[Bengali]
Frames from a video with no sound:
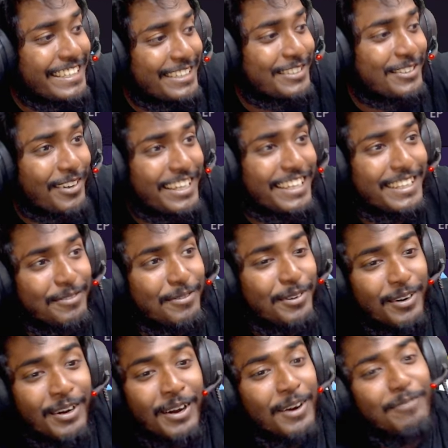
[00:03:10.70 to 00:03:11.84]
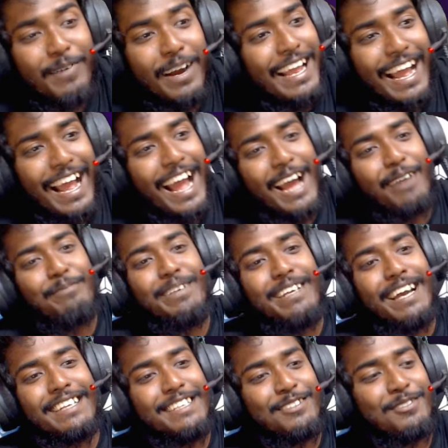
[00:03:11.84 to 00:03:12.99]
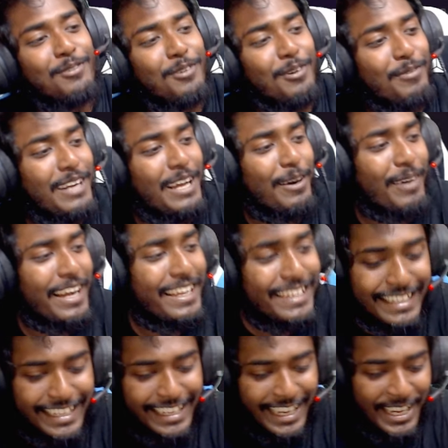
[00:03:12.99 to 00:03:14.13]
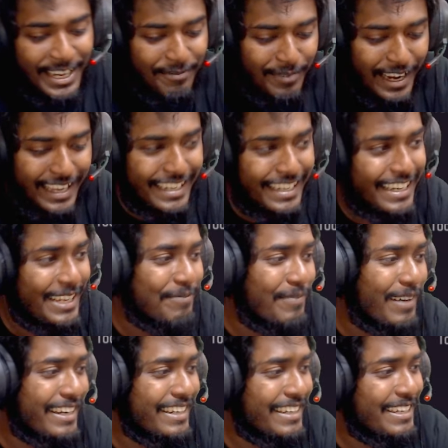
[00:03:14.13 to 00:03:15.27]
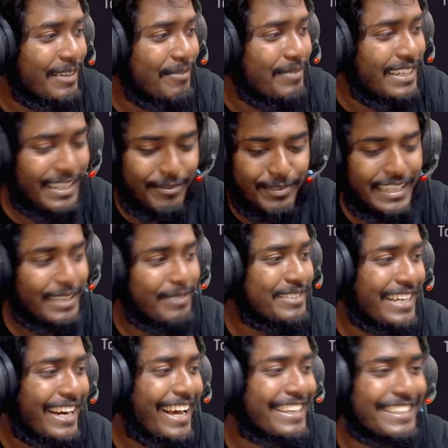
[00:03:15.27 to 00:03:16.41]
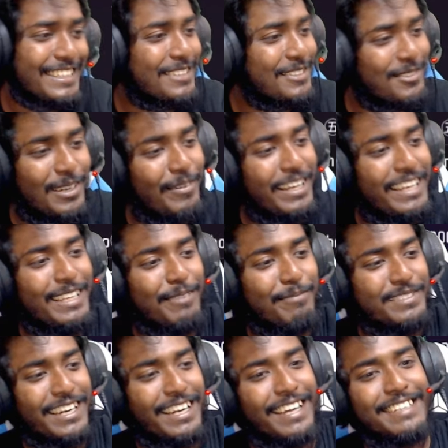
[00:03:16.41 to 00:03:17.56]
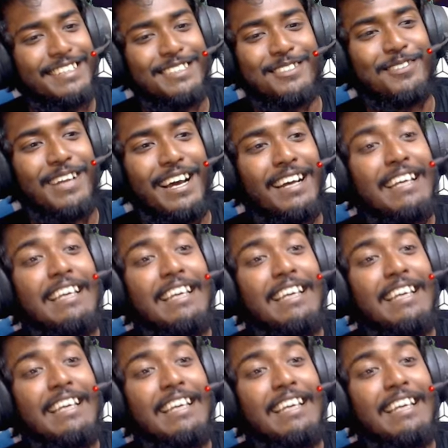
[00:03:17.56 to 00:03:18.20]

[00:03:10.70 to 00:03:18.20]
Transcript: ঠকে দিব ভাই আমি আর কিছু কবো না ভাই লেম ভাই লেম মানে লেম লেম লেম ছাড়া আর কিচ্ছু না ভাই লেম ছাড়া আর কিচ্ছু না